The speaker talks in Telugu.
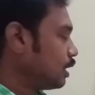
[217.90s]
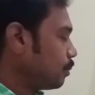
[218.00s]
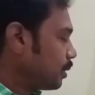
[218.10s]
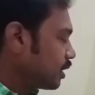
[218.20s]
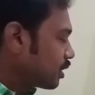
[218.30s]

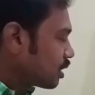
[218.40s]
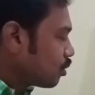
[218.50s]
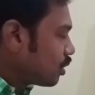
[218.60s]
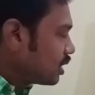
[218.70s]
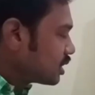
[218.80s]
మరి యొక్క
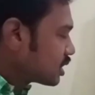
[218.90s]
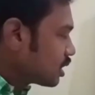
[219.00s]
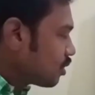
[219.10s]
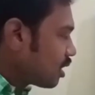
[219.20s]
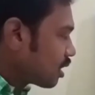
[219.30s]

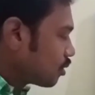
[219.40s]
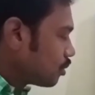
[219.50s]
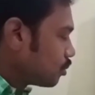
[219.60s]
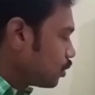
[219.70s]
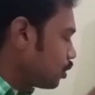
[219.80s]
వైష్ణవ
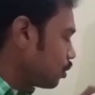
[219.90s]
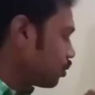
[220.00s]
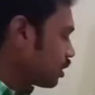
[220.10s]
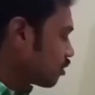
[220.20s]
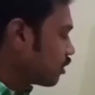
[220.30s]
ఆగమంలో
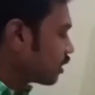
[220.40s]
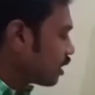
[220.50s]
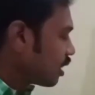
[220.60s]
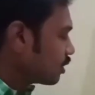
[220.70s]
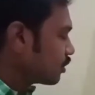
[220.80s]
ఉన్నటువంటి
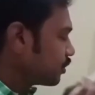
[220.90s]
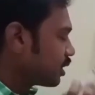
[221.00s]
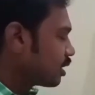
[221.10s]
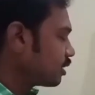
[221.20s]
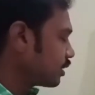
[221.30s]
నాలుగు
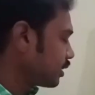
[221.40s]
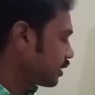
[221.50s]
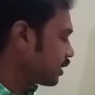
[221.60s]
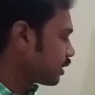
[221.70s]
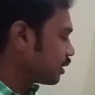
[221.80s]
విధాలు
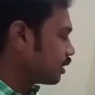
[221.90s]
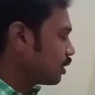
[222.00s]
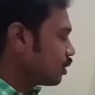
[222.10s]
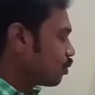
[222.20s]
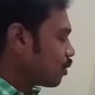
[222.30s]
ఏంటంటే
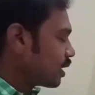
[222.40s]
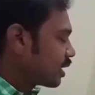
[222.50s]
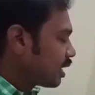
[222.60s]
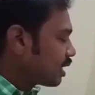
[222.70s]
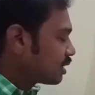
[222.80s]

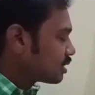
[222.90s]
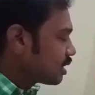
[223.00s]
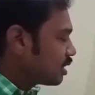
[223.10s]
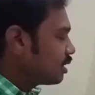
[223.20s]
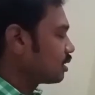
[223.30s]
వైకానస
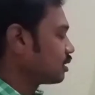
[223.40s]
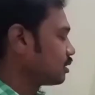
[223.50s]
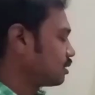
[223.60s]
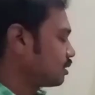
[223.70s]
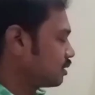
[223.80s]

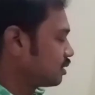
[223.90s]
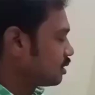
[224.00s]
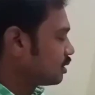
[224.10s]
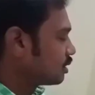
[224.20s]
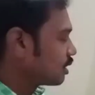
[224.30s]

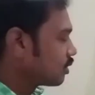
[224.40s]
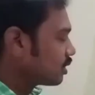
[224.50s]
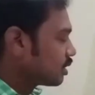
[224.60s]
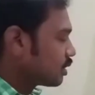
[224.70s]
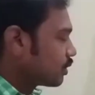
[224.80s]

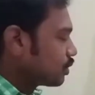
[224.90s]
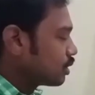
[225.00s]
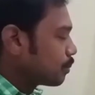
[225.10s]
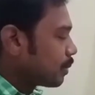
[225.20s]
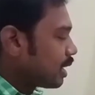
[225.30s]
తర్వాత
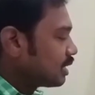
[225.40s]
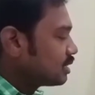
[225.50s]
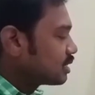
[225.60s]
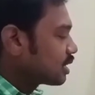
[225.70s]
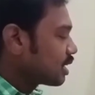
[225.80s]
రెండోది
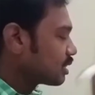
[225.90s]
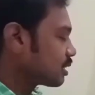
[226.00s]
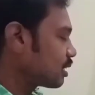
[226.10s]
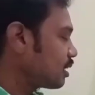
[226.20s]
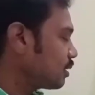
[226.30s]
పాంచరాత్ర